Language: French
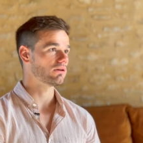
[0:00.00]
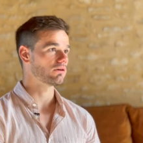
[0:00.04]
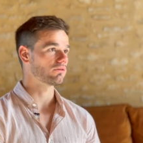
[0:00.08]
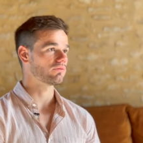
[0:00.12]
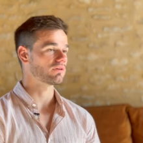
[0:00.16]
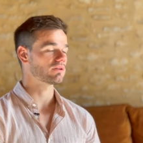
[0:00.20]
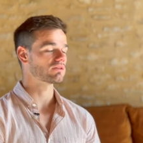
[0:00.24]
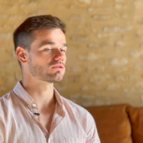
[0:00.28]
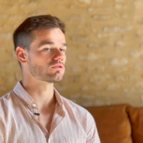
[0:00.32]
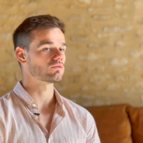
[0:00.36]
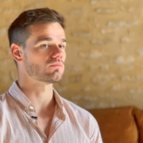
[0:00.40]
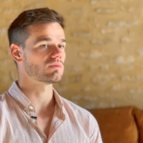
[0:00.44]

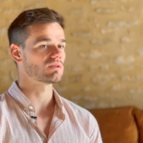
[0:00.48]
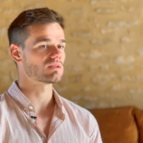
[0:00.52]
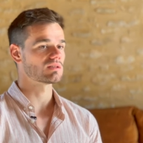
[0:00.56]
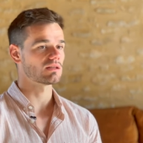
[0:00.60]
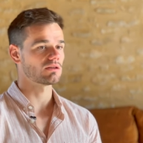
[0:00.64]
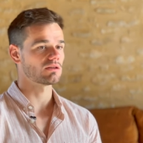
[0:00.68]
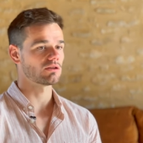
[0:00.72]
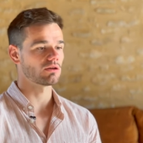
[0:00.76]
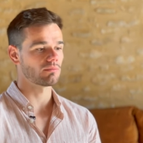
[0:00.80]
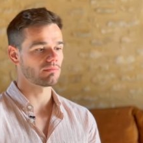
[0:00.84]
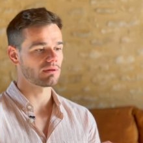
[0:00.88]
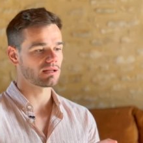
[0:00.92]
fait, ce
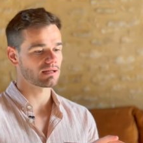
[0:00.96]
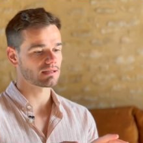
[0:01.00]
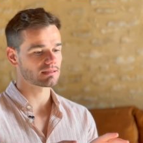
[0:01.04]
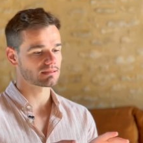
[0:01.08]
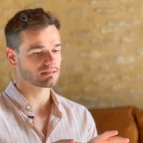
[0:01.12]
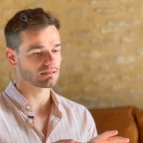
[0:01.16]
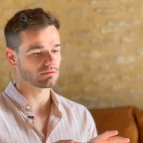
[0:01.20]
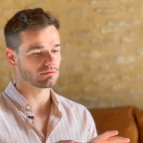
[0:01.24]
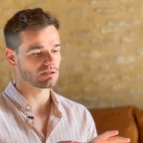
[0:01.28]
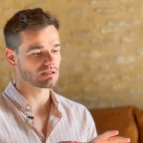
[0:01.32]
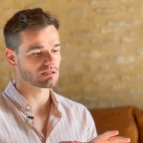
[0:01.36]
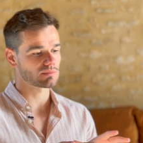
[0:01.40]
mycélium-là,
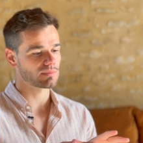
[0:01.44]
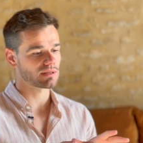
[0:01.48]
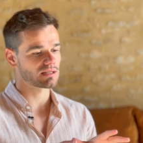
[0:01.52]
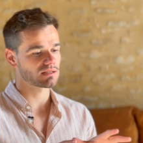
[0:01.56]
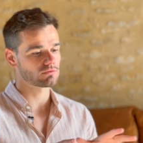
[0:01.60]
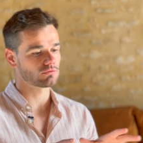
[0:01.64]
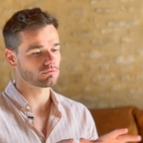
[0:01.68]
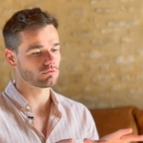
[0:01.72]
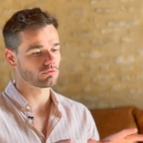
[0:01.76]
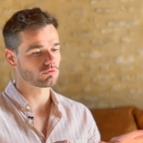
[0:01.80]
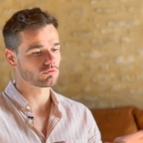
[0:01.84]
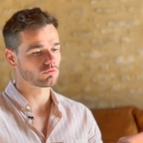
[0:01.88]
c'est une
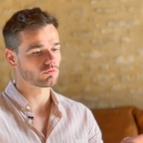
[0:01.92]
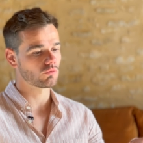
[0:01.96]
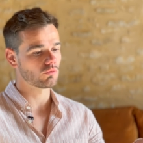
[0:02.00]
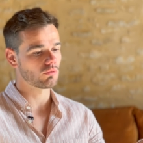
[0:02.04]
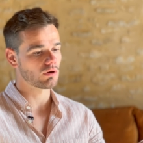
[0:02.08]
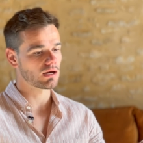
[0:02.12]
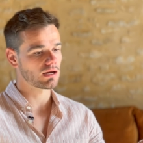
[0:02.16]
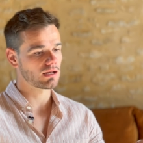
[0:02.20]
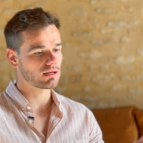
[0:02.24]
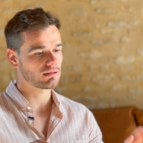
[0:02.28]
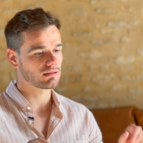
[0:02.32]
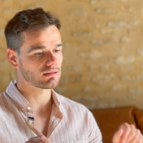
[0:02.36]
espèce de
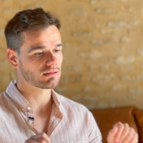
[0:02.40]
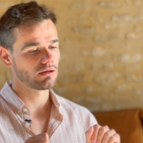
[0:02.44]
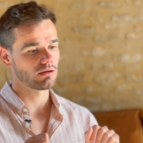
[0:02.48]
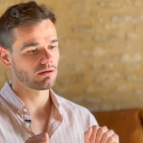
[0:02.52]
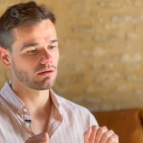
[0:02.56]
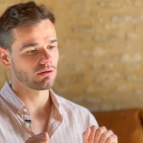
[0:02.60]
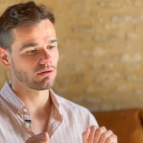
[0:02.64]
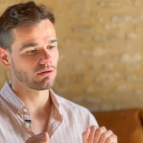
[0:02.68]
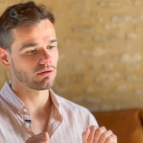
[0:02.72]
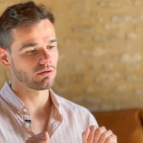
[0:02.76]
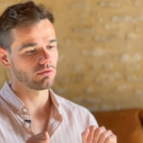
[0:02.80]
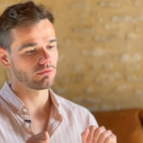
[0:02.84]
toile,
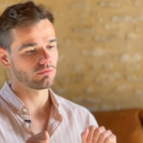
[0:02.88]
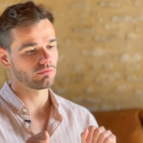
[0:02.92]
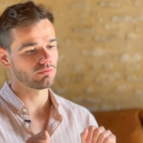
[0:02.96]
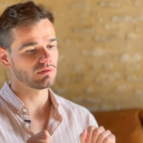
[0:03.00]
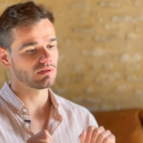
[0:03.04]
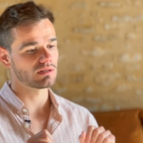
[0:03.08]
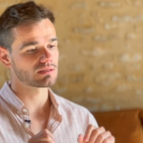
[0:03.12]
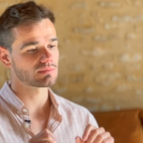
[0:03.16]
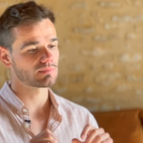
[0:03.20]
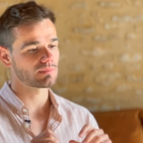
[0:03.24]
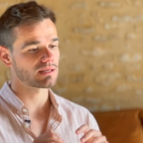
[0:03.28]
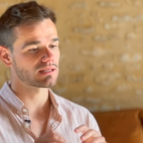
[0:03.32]

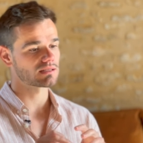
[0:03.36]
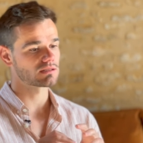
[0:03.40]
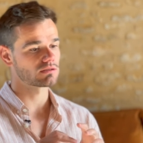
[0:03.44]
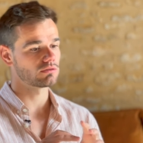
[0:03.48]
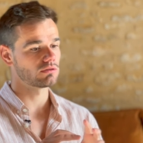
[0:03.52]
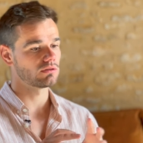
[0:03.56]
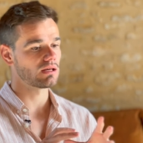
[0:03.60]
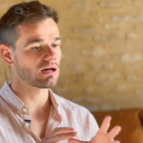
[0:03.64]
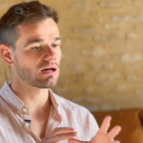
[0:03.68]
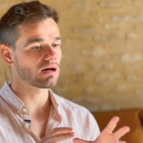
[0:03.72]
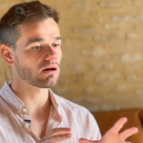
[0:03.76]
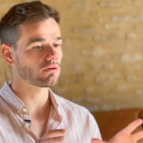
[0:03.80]
une espèce
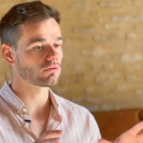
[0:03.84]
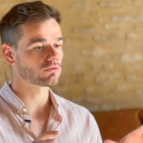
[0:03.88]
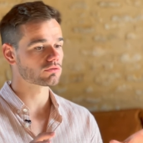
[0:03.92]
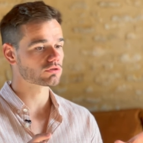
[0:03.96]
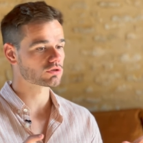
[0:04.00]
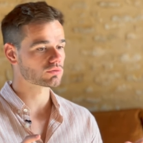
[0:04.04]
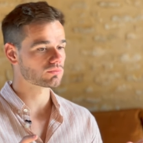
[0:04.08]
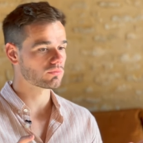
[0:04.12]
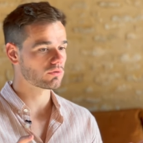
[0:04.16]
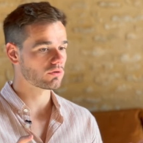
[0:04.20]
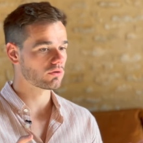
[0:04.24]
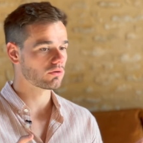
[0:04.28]

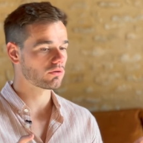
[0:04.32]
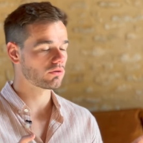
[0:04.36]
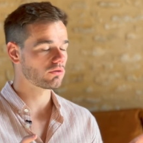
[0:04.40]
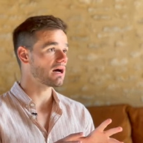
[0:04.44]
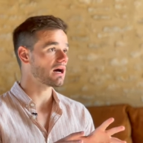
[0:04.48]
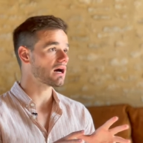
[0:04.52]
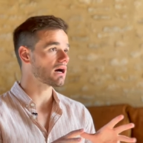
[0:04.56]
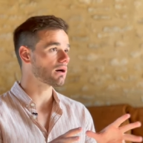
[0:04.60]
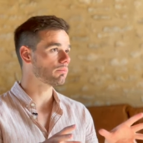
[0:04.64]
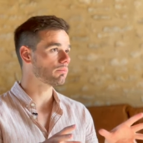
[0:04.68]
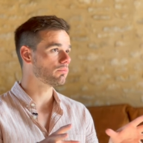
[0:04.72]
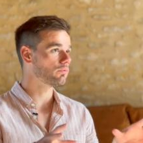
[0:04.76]
d'arrangement,
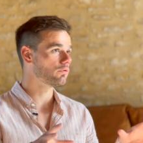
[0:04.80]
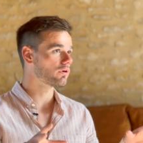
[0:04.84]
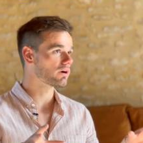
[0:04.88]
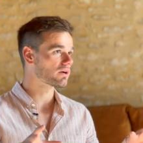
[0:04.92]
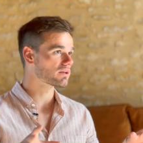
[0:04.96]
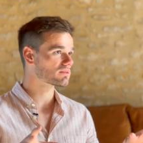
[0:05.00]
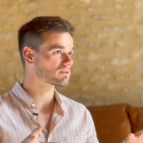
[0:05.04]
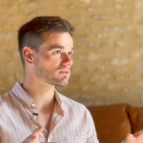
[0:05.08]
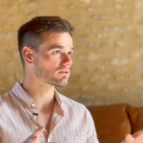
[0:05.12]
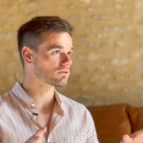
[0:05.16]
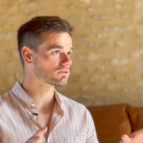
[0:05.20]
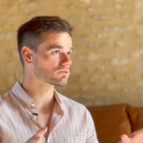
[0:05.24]

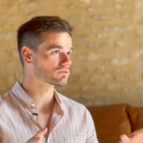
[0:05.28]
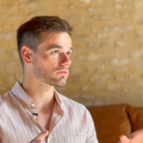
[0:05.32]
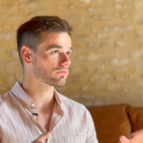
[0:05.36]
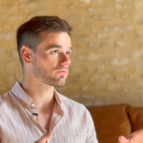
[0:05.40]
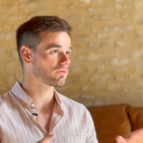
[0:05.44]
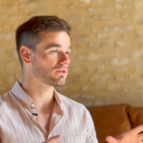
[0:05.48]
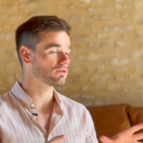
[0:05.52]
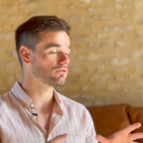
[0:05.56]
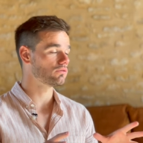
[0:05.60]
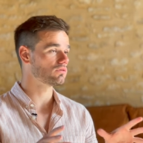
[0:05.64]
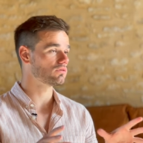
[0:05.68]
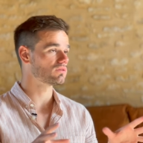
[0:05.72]
arborescence en
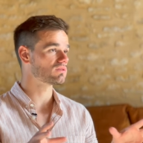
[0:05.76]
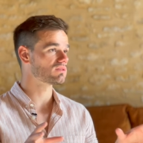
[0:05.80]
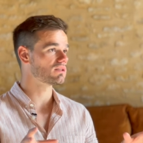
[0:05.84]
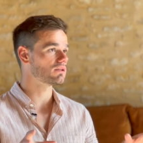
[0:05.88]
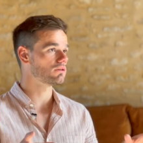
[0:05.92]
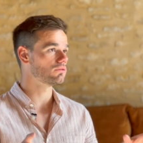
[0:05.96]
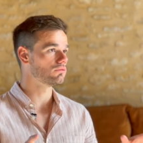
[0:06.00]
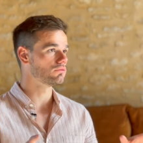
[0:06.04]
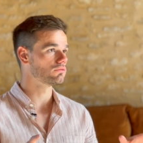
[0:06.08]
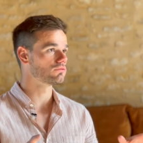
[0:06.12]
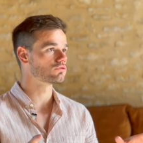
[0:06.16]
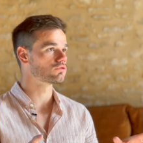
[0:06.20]
fait de
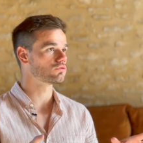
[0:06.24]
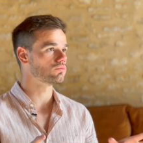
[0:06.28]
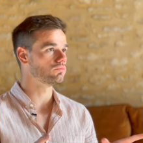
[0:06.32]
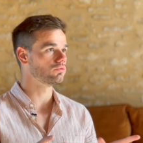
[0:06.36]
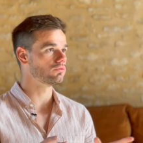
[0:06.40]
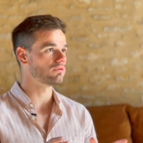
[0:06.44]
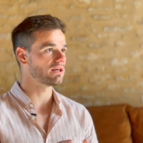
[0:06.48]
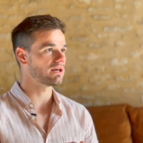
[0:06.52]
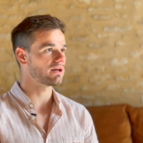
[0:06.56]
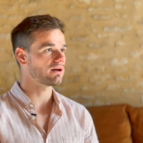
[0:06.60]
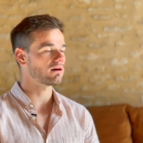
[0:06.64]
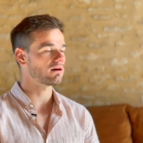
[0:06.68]
cellules
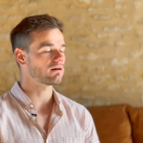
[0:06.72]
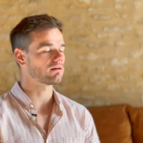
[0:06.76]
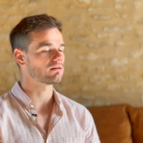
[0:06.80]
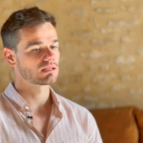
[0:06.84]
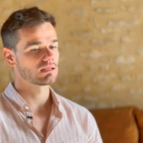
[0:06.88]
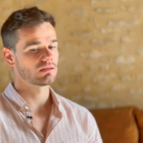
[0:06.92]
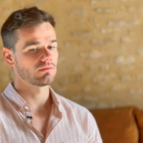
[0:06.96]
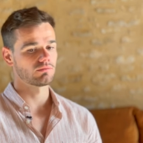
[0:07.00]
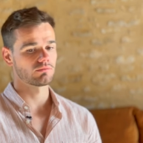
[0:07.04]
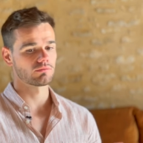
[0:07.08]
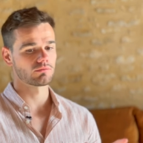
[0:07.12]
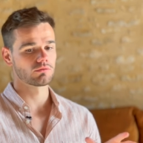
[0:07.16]
tubulaires
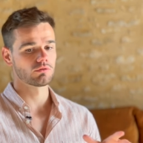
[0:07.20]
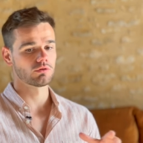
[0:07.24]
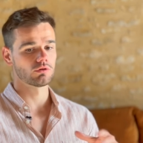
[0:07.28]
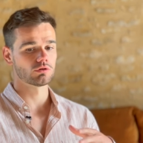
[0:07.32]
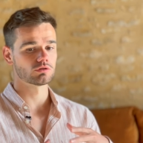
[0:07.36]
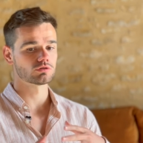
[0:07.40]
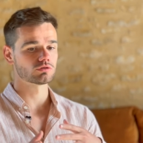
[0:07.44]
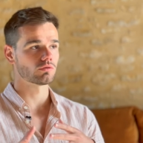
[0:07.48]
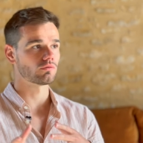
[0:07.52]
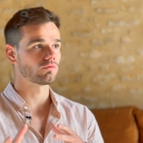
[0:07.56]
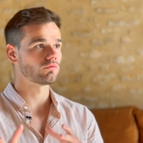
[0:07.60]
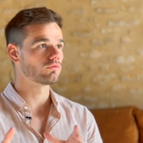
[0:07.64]
qui
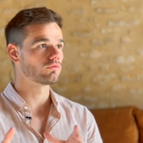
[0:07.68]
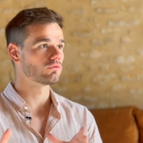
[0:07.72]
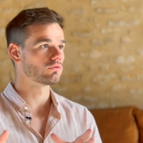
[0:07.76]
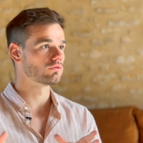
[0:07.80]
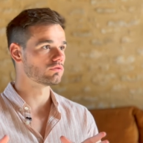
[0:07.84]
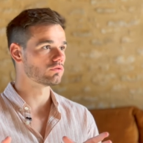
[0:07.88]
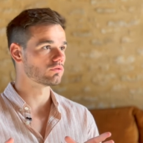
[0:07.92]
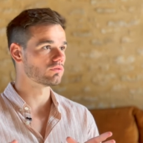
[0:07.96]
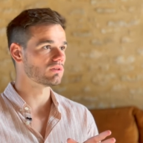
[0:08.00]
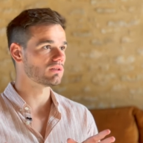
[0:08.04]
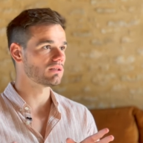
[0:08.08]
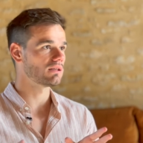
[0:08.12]
vont se
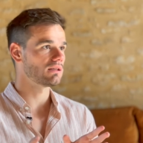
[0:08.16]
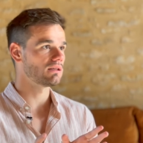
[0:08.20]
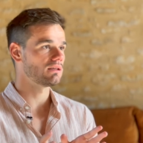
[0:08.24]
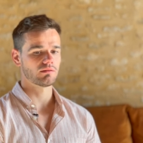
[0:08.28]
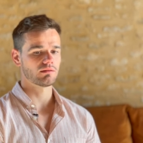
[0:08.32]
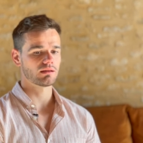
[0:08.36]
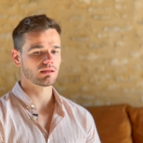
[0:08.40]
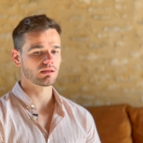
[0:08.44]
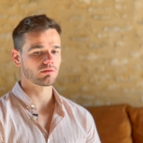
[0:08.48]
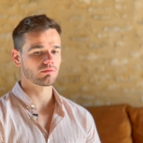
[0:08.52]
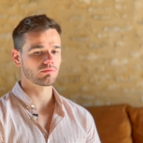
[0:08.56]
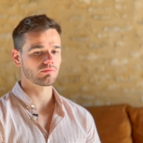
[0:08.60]
fusionner.
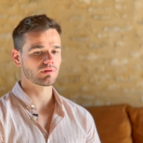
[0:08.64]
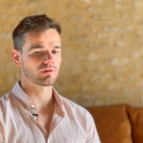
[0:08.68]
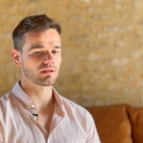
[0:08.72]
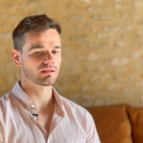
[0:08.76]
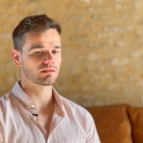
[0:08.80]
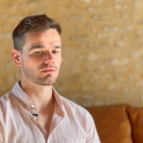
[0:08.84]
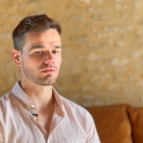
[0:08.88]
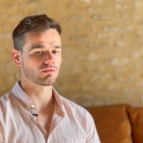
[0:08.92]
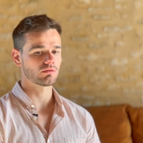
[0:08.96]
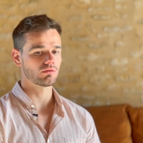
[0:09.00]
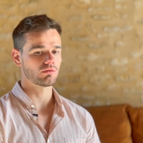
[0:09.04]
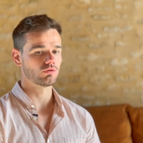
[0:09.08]
Et en
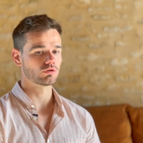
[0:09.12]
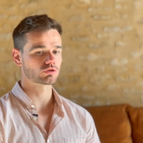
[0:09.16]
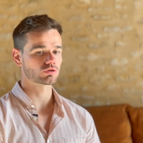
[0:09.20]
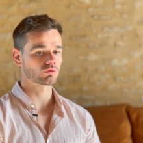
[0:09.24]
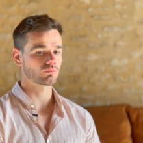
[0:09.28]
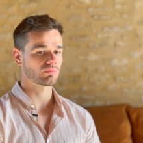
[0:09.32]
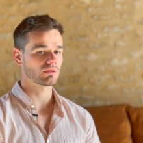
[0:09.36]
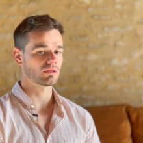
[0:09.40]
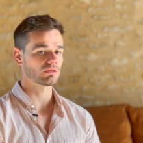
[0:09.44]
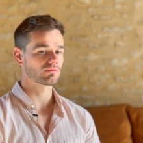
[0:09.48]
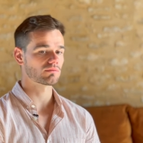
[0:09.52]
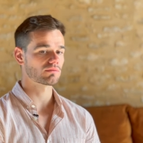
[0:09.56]
fait,
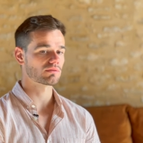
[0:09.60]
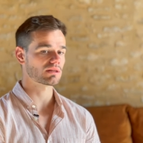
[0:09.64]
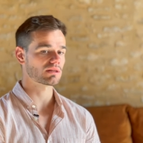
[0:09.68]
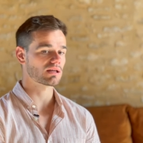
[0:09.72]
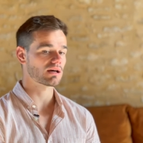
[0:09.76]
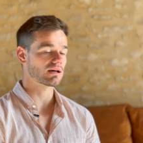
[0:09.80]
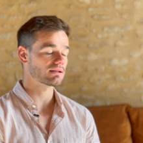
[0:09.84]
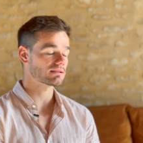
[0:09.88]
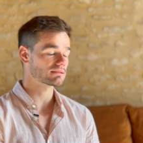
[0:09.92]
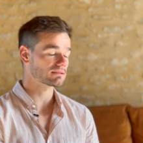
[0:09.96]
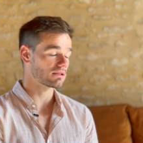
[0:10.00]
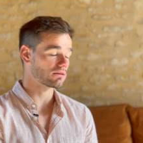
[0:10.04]
champignon,
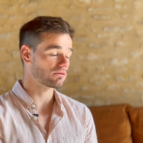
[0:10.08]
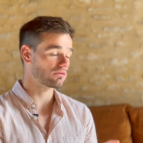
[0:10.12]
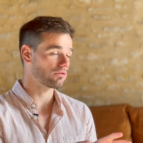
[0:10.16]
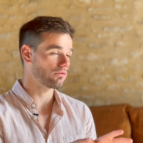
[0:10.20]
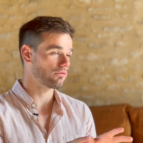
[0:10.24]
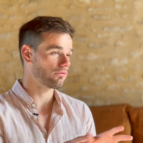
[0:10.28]
ça a cette